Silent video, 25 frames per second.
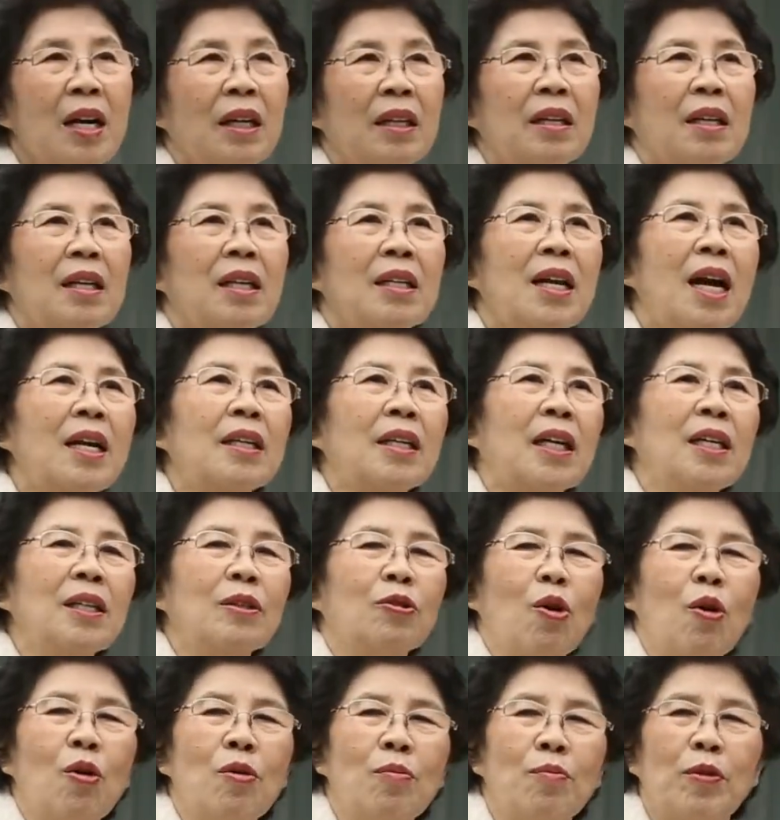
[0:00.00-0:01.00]
그러나
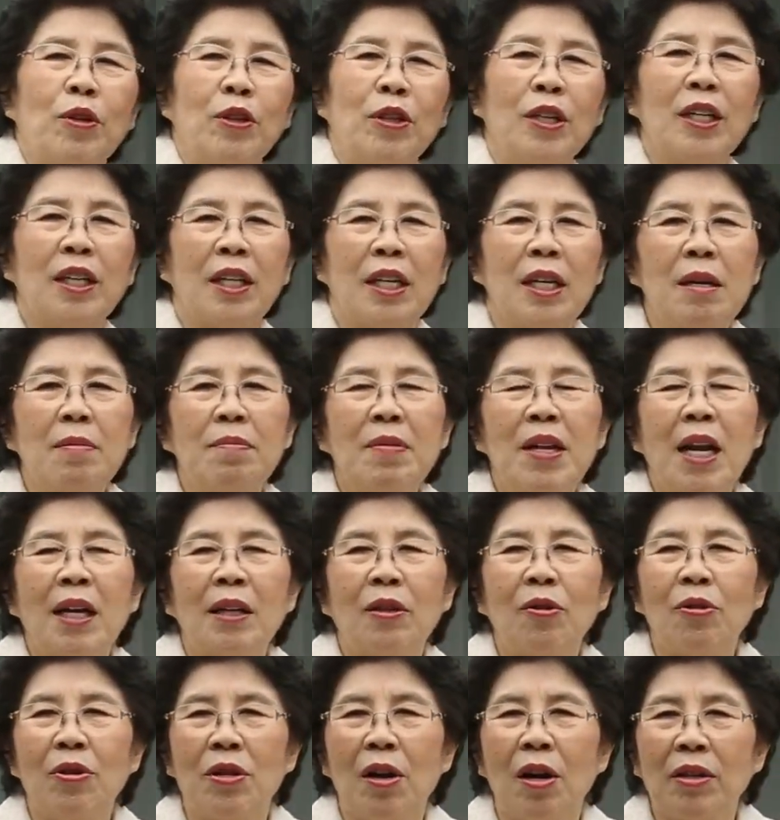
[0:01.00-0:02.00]
그 돌문은
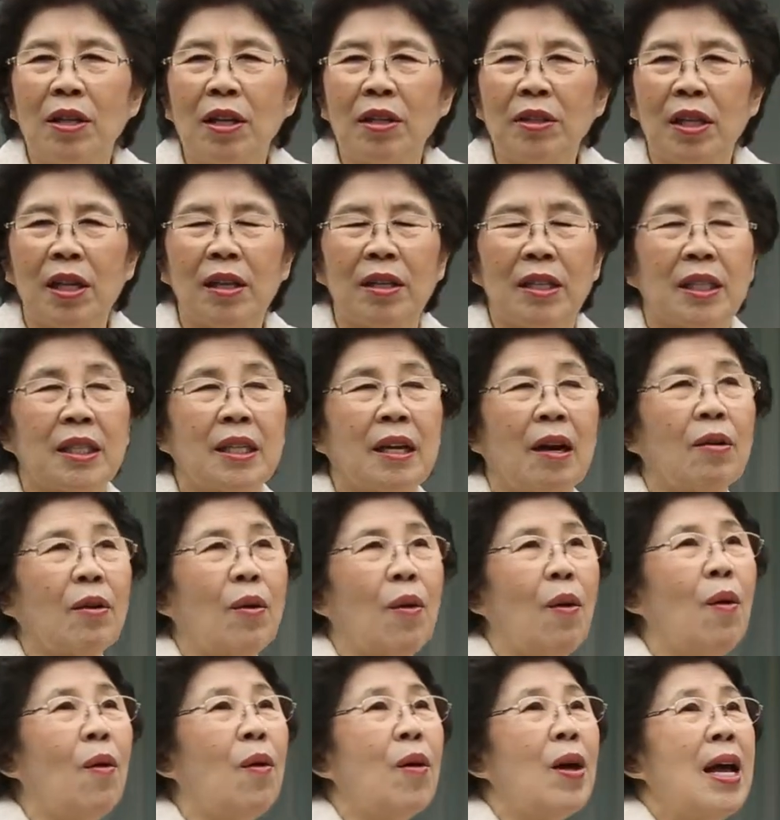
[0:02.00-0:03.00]
이미나도 열려져
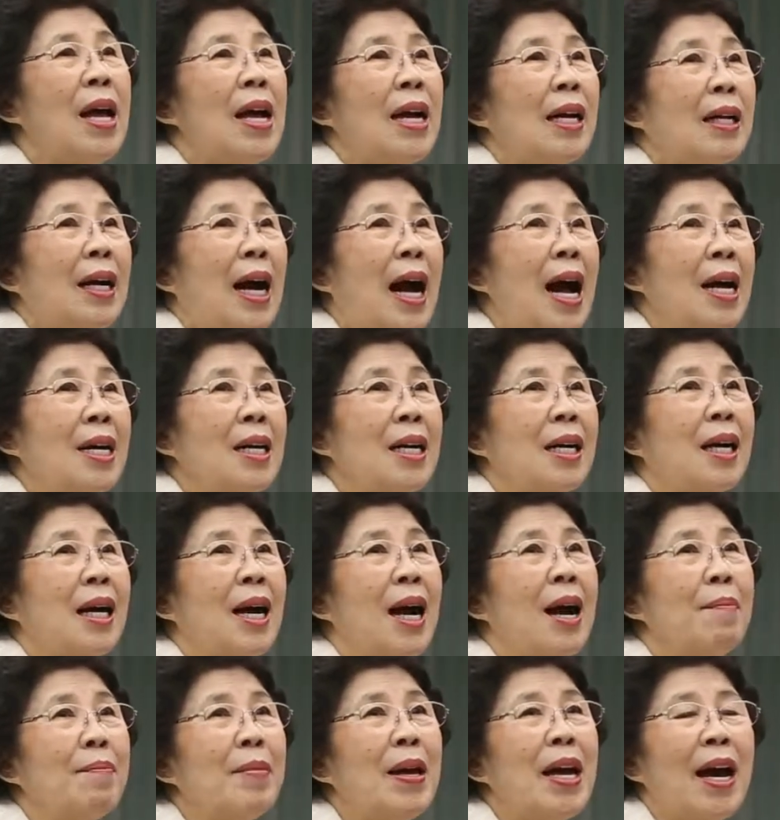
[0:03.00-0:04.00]
있었고
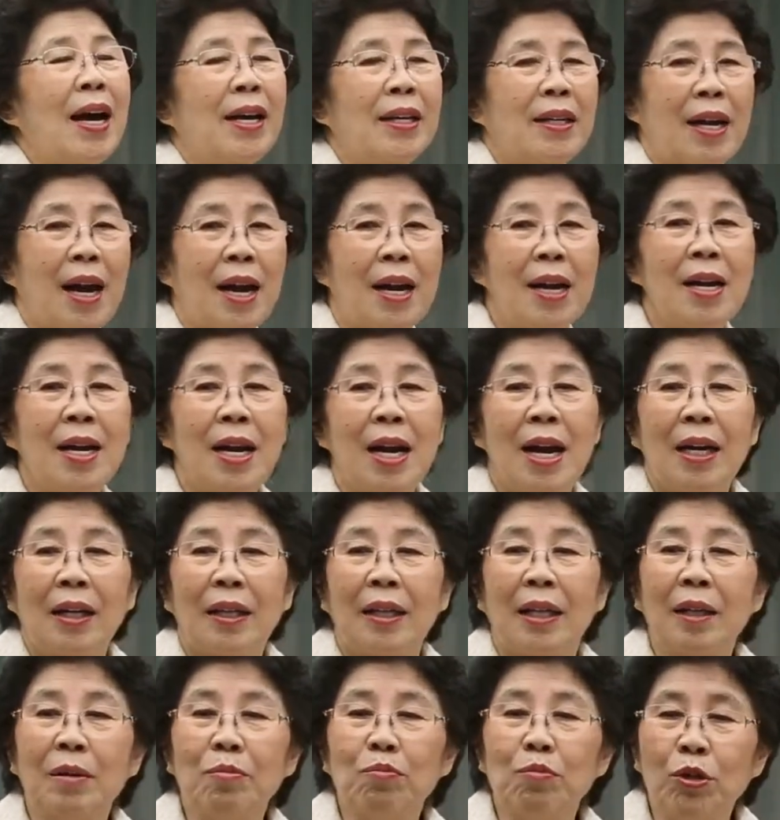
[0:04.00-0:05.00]
깜깜해야 될
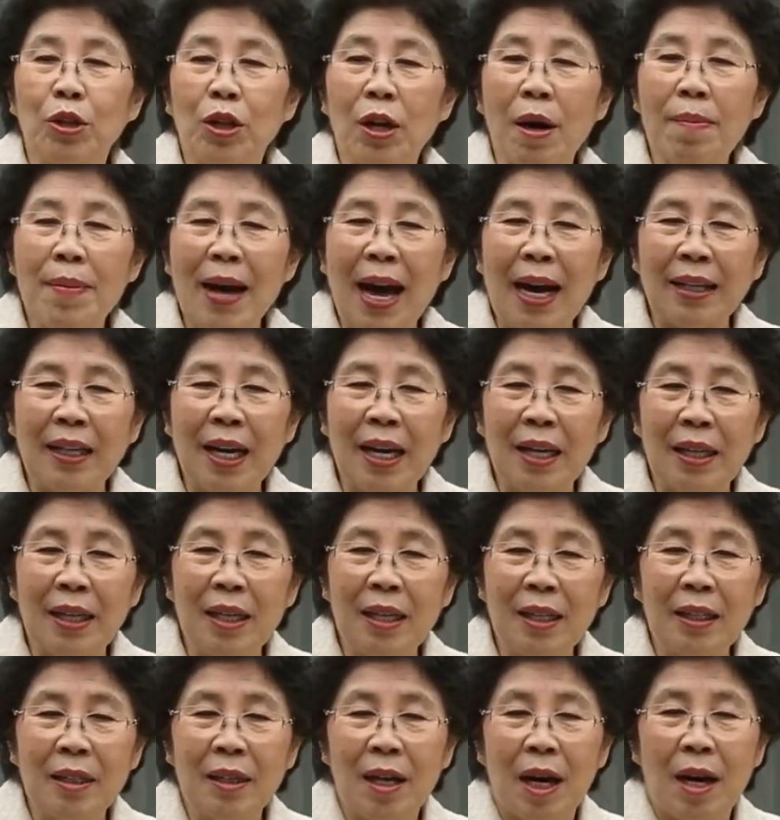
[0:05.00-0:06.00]
그 무덤
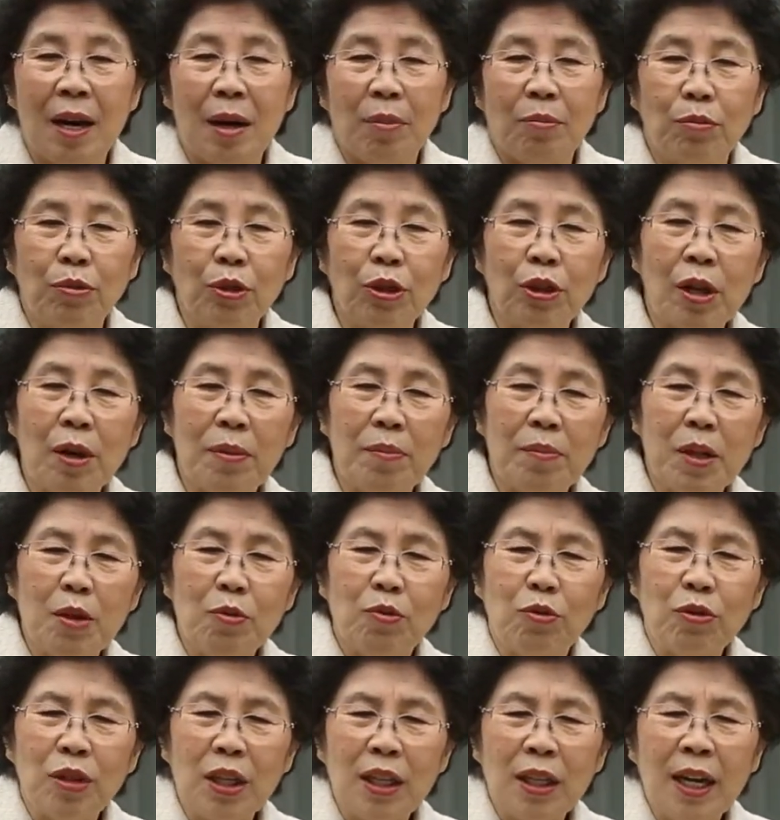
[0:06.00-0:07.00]
안에는 무덤이
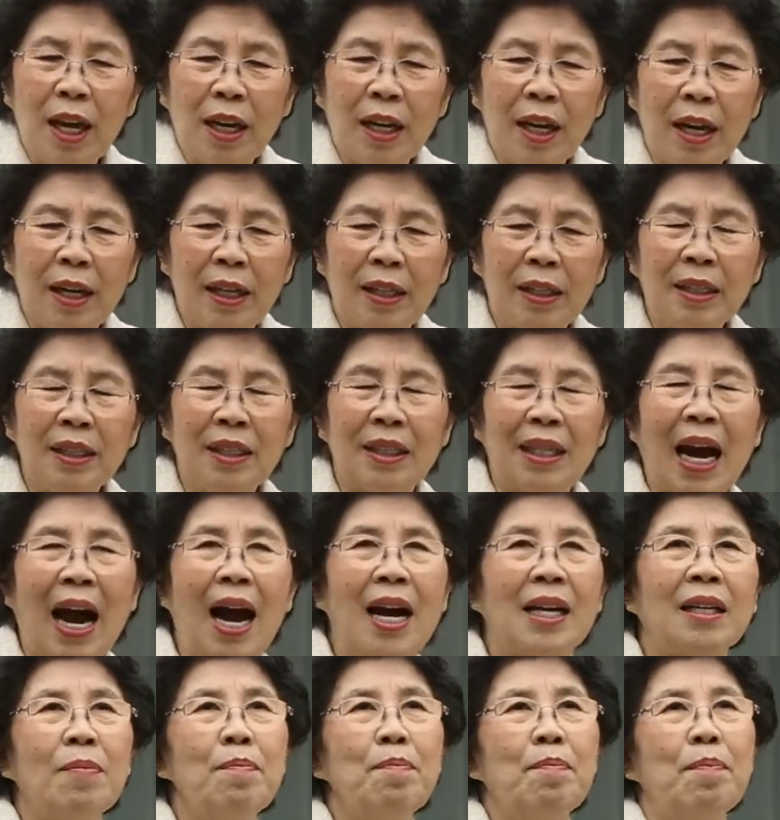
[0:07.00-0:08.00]
우리나라에는
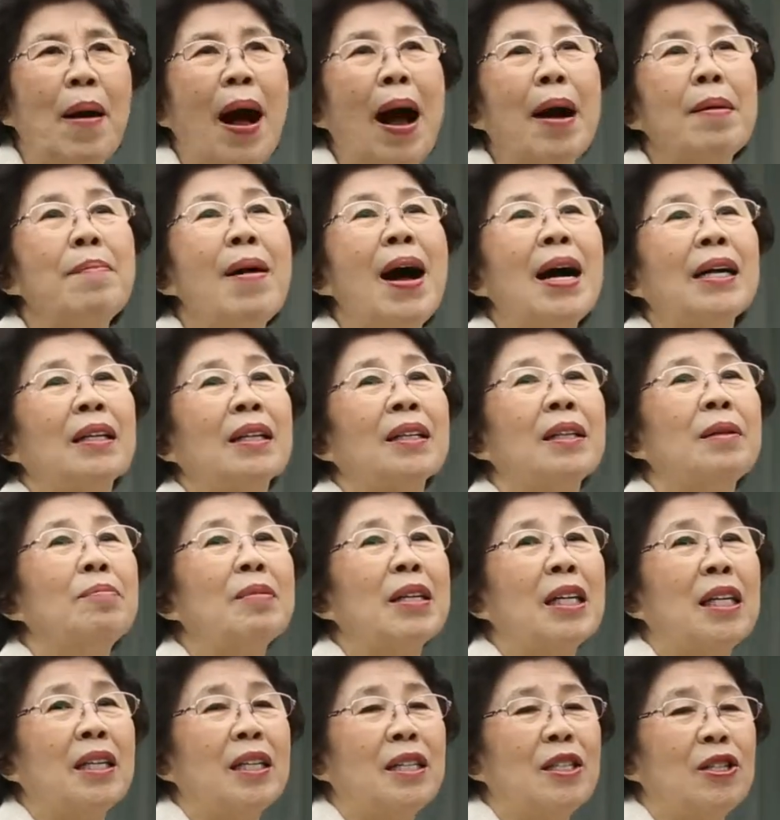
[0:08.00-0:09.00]
작은
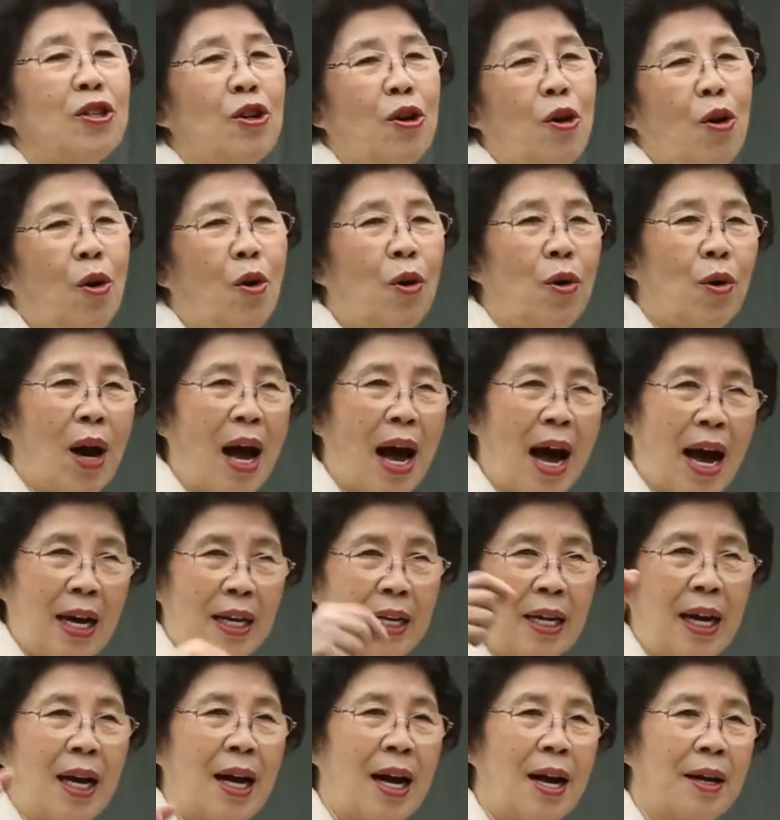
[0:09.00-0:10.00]
방만큼 크지요
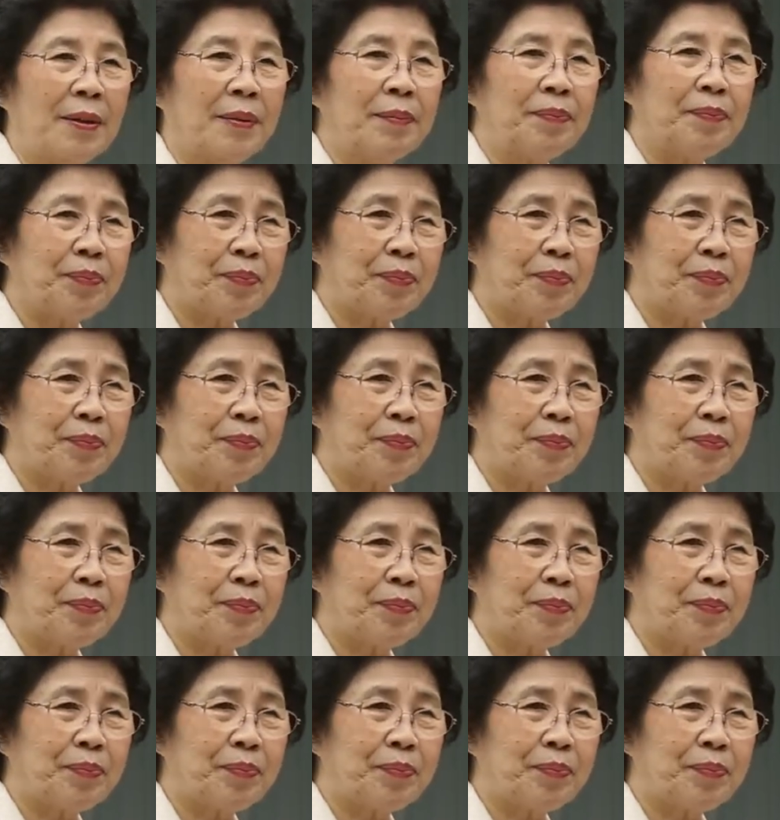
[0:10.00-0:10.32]
안에가